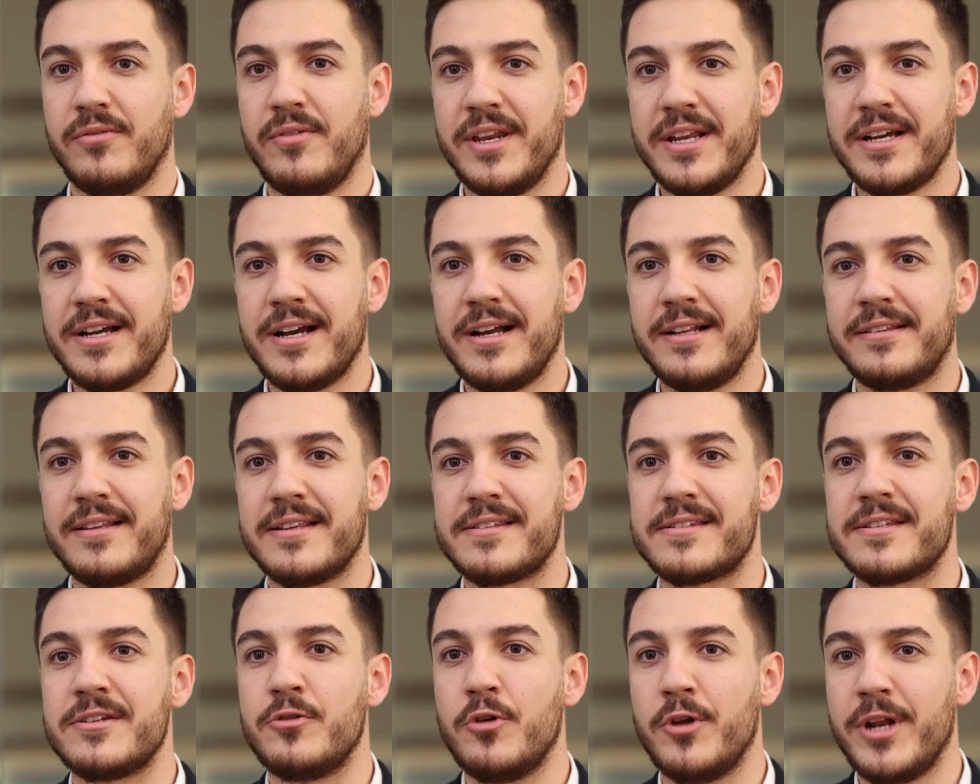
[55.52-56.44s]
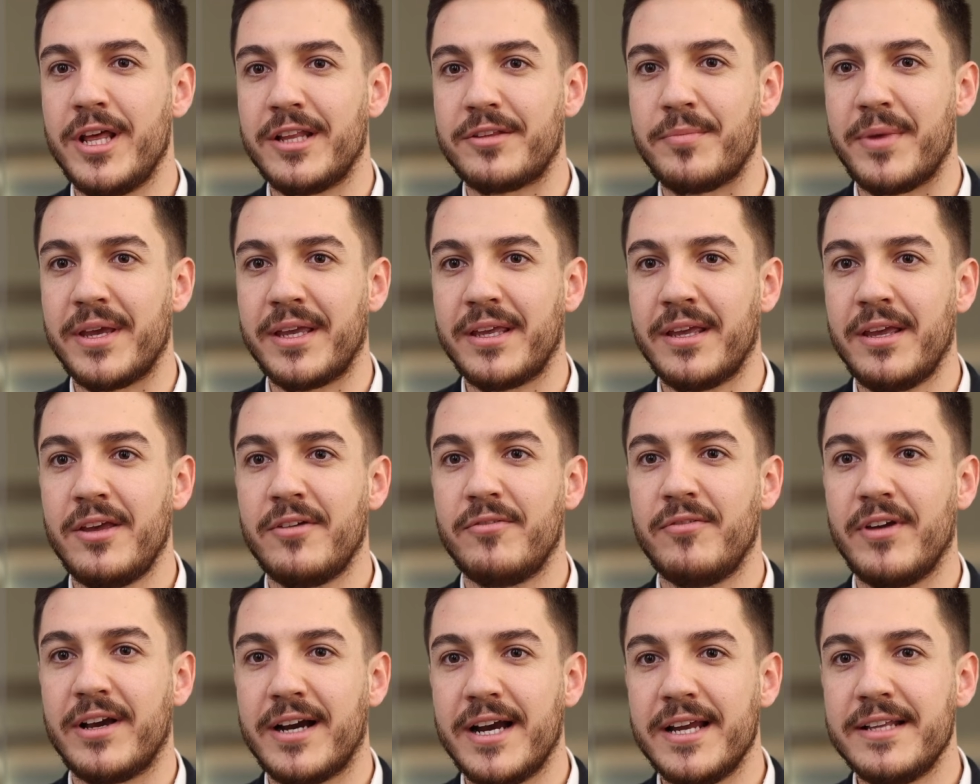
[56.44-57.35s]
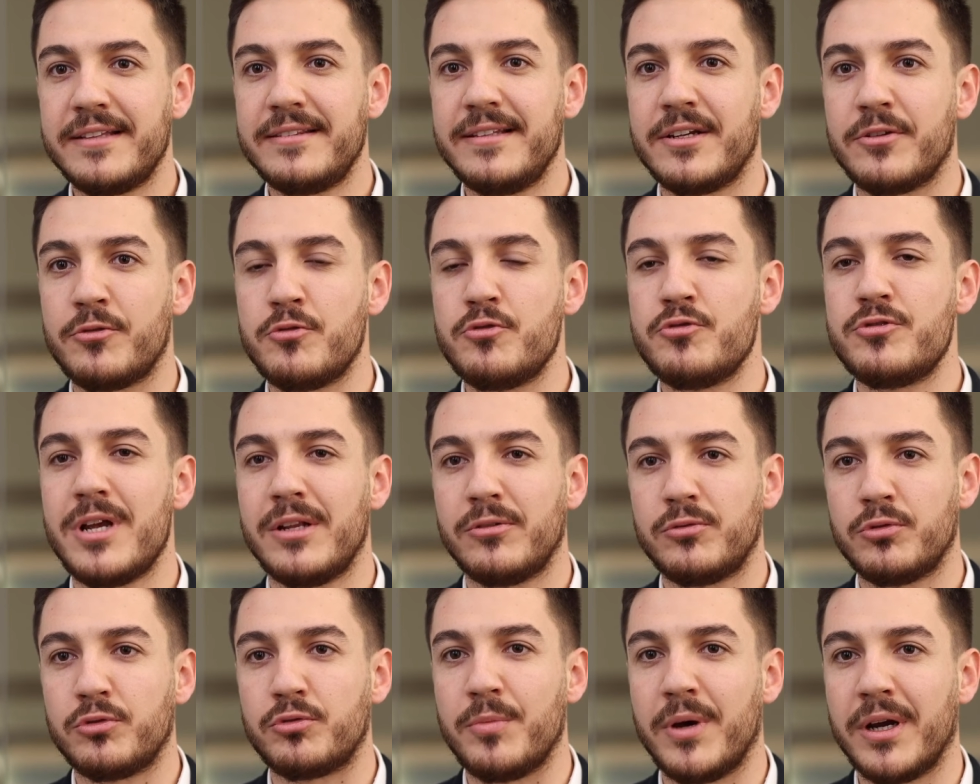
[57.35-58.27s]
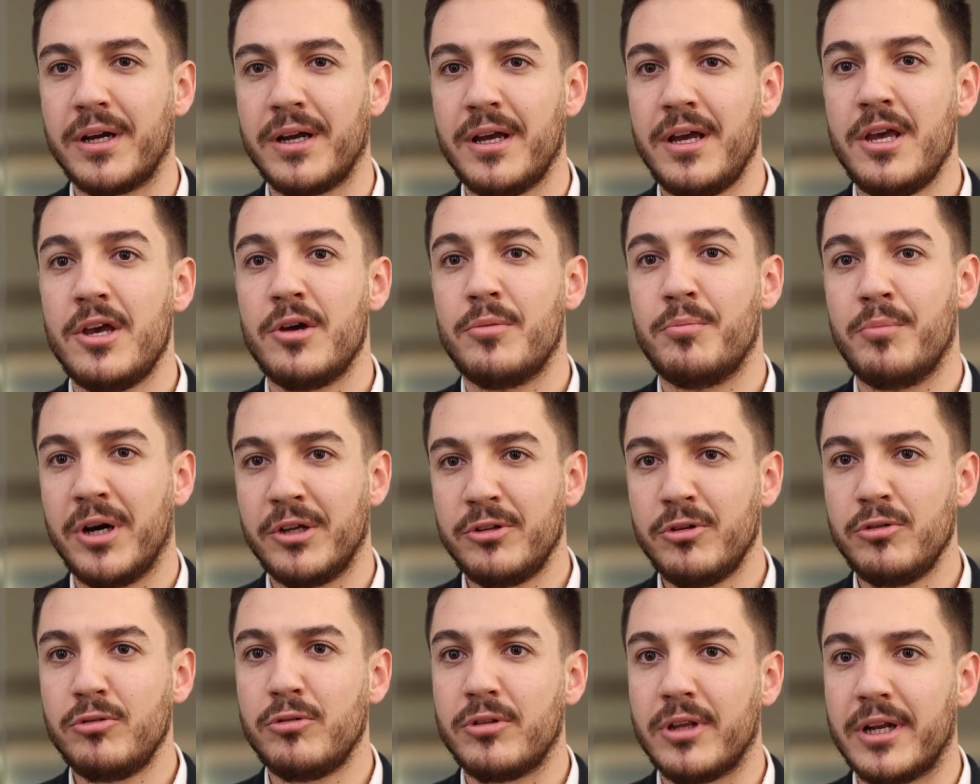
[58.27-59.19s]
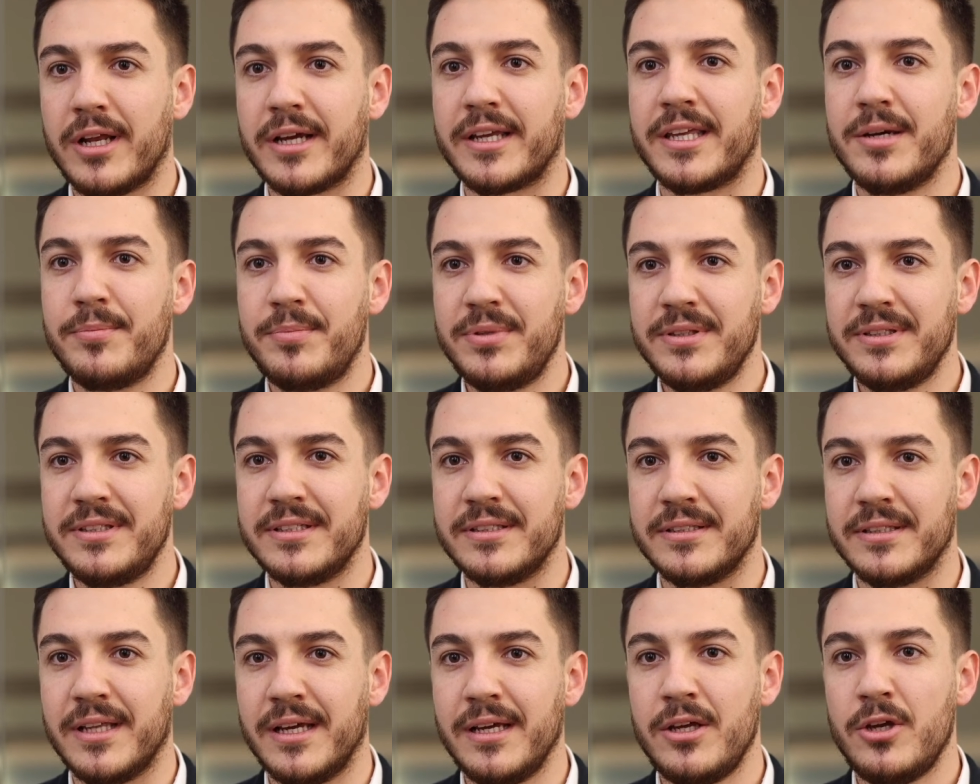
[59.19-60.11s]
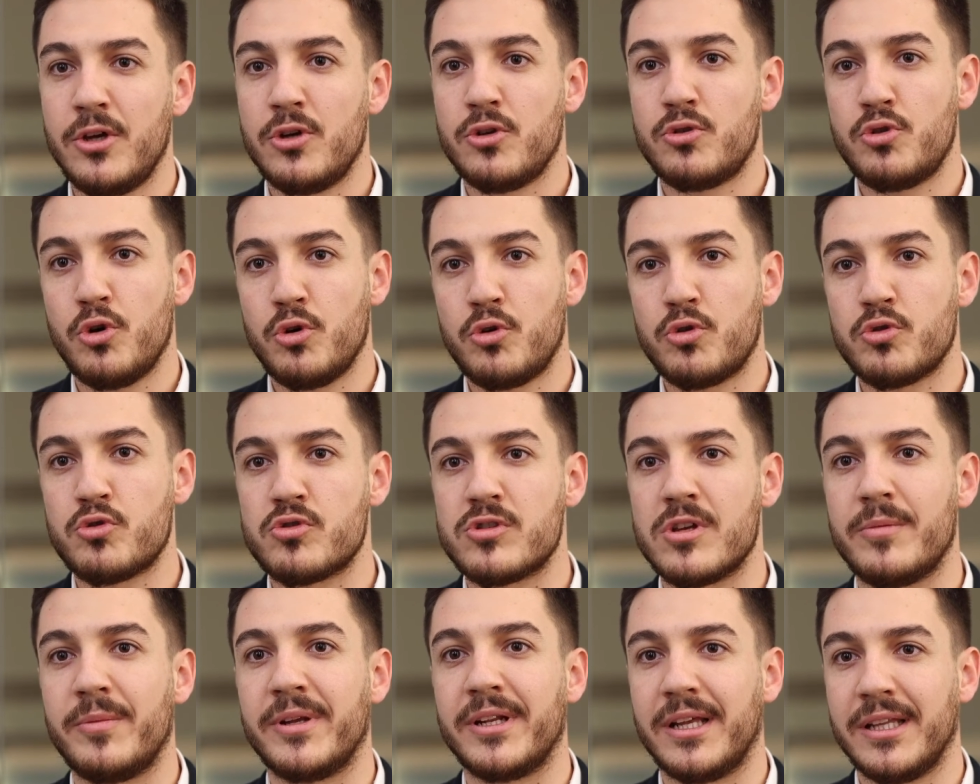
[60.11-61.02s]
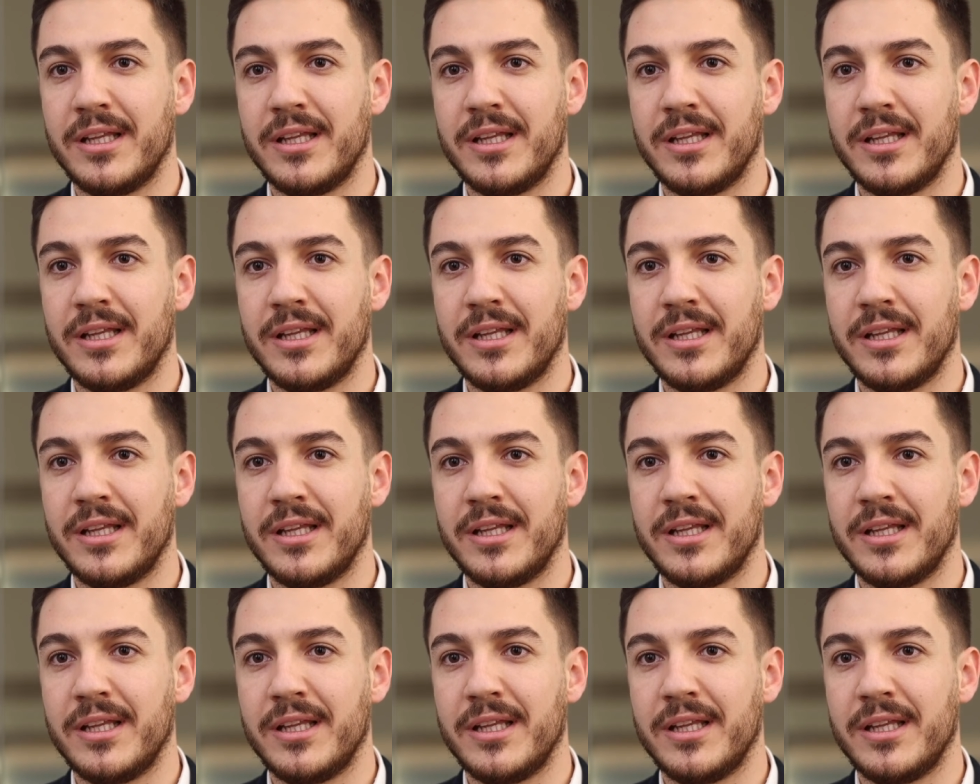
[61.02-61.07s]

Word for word: Veri kalitesini yönetmek ve kayıtları güncel tutmak manuel olarak yapıldığında çok uzun zaman